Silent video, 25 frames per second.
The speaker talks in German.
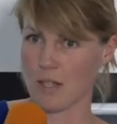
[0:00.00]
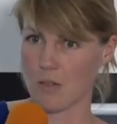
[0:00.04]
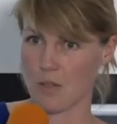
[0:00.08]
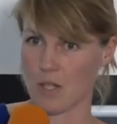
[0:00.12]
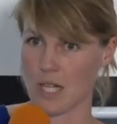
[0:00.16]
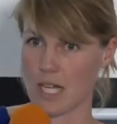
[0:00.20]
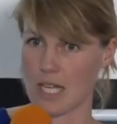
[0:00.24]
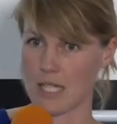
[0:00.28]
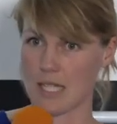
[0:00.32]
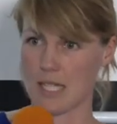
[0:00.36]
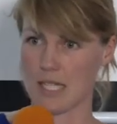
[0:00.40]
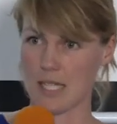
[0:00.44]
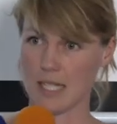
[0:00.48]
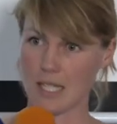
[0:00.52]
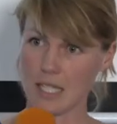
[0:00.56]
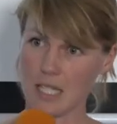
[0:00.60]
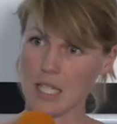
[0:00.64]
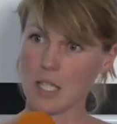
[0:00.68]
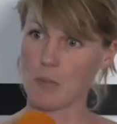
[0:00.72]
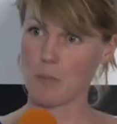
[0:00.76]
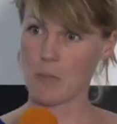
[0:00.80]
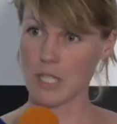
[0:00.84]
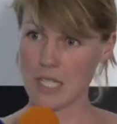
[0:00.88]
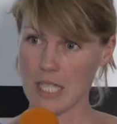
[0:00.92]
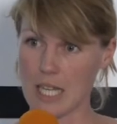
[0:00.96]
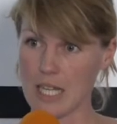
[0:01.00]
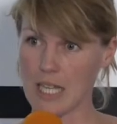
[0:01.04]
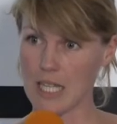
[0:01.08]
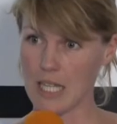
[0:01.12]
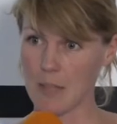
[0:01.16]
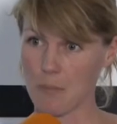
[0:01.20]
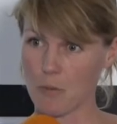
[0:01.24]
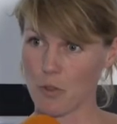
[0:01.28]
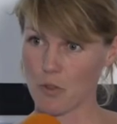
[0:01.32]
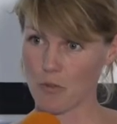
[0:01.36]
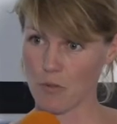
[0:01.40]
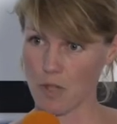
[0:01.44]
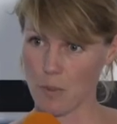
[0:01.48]
Also der hat diesen Krieg
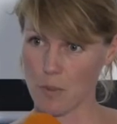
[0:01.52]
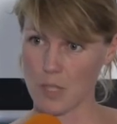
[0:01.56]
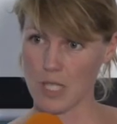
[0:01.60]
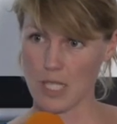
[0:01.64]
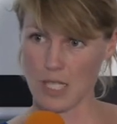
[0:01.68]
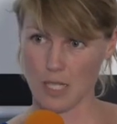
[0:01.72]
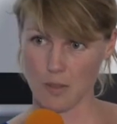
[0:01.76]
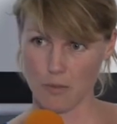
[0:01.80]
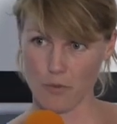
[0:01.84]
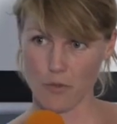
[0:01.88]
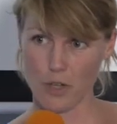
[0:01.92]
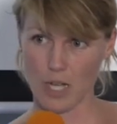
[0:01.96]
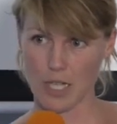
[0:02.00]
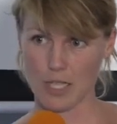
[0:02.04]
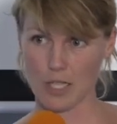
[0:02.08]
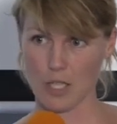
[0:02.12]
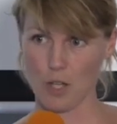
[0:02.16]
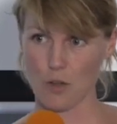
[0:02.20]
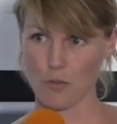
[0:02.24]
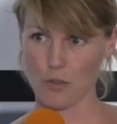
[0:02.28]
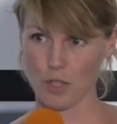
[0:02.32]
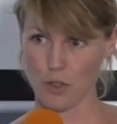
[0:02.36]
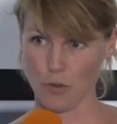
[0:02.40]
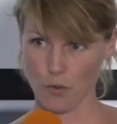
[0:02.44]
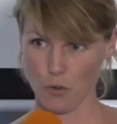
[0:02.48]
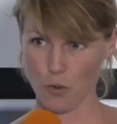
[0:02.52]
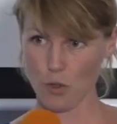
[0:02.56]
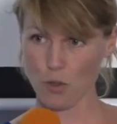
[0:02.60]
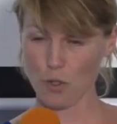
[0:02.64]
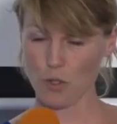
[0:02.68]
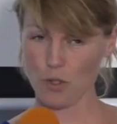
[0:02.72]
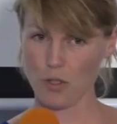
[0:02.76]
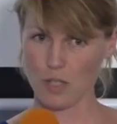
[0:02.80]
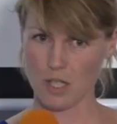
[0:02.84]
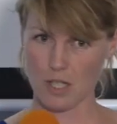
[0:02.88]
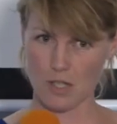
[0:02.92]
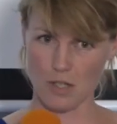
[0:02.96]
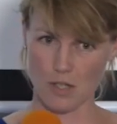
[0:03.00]
miterlebt und war mit seinem Vater auf der Flucht.